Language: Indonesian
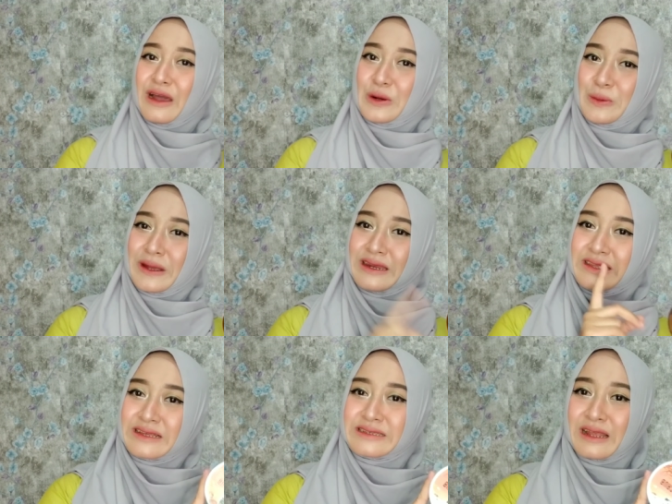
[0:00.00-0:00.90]
aku
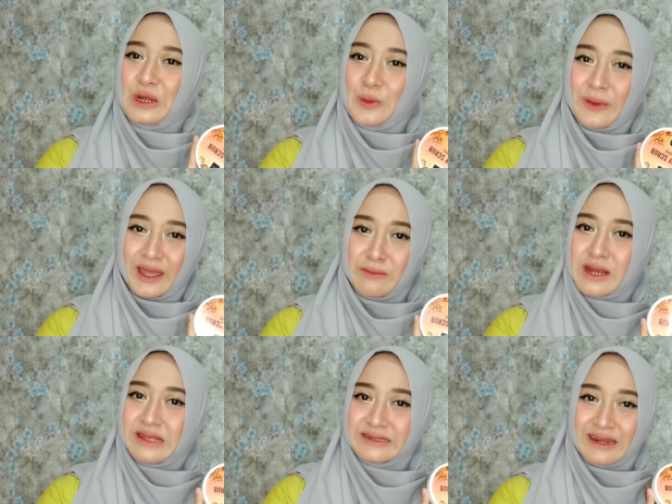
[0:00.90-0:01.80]
mandinya selalu pakai
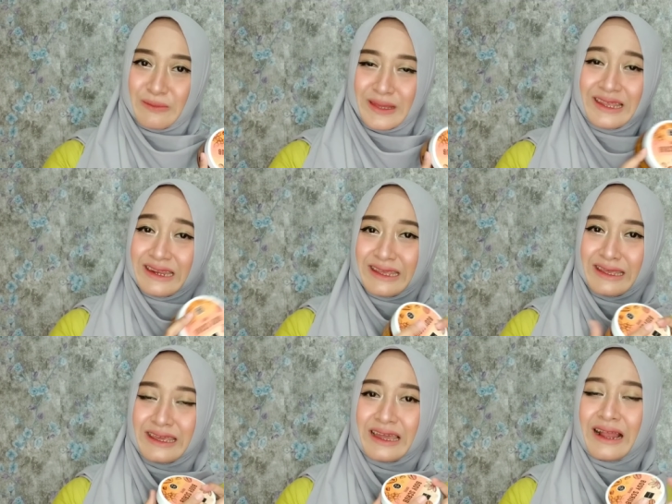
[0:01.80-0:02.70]
body scrub
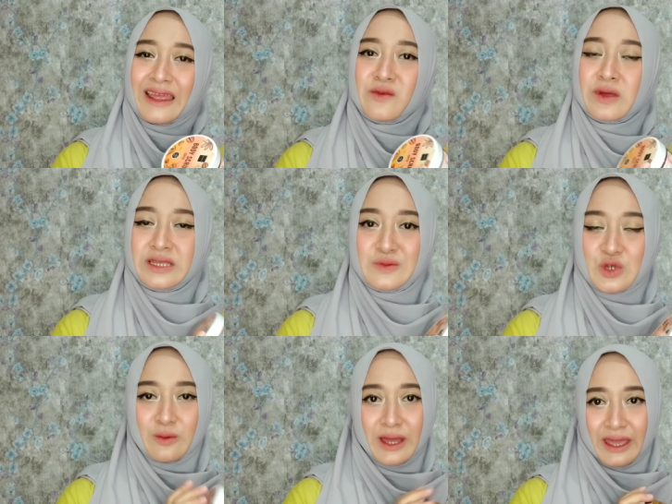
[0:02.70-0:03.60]
ini kalian wajib
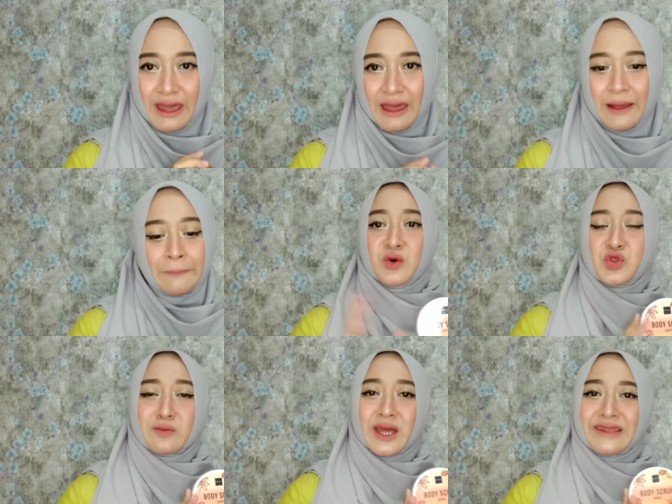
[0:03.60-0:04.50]
coba ya
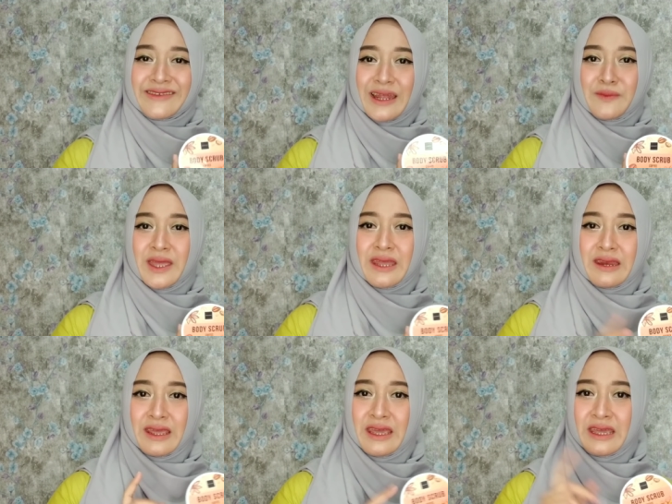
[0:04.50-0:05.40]
untuk body scrubnya
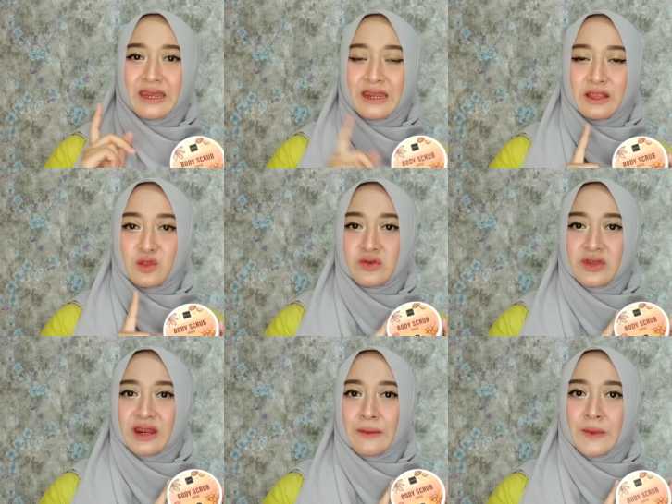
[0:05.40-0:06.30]
ini ini tuh
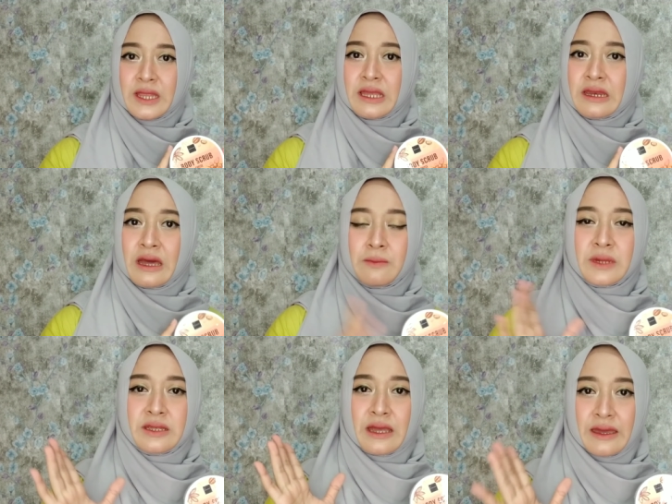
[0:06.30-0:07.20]
scrubnya tidak
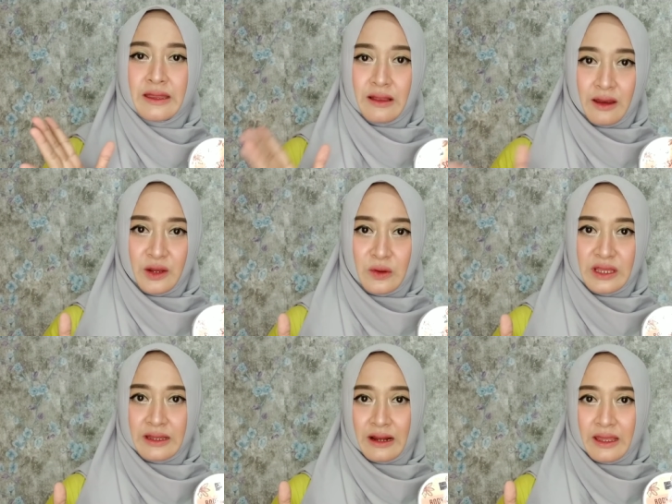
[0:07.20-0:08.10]
menyakitkan di kulit
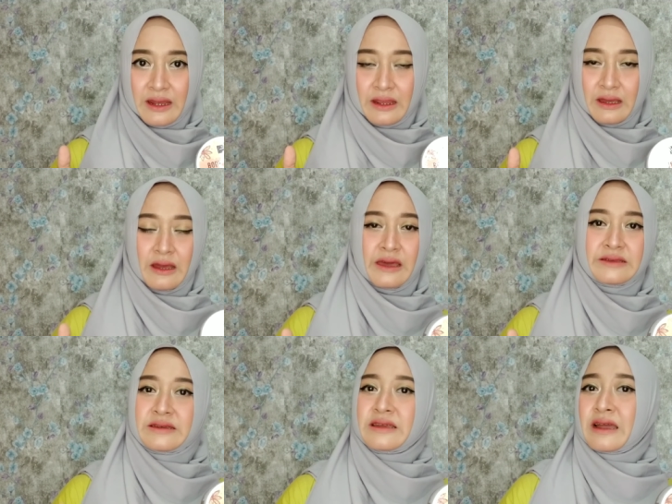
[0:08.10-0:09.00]
kalian ya guys
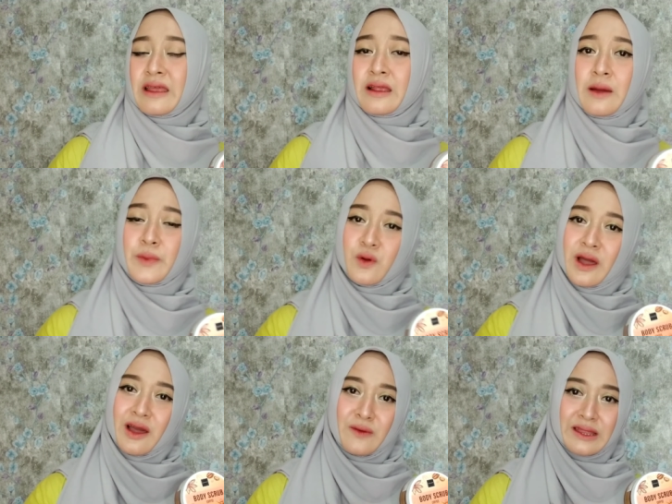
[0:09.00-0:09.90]
jadi kalian nggak perlu
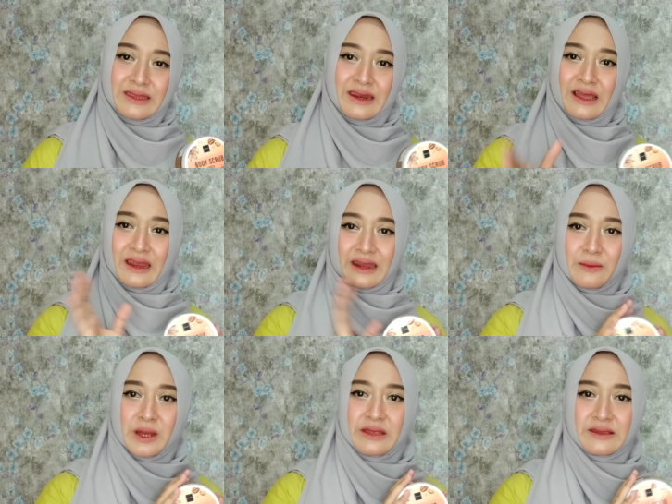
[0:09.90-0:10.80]
khawatir karena
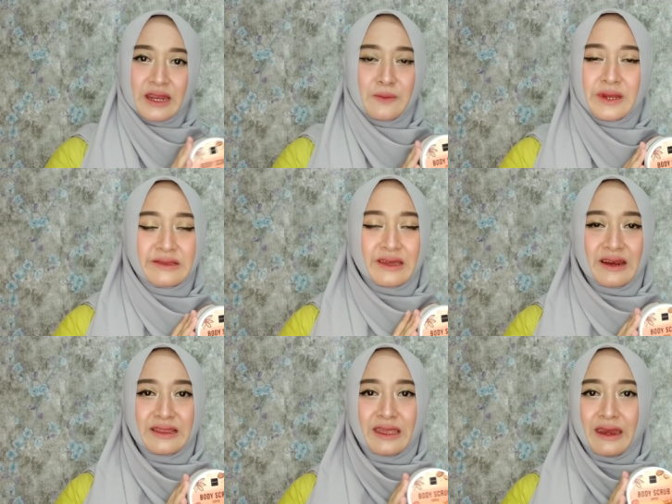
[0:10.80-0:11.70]
body scrub dari
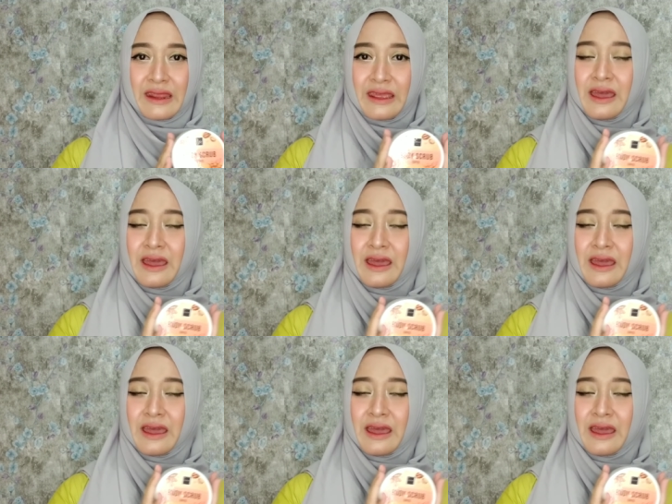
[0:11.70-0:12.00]
Scarlett ini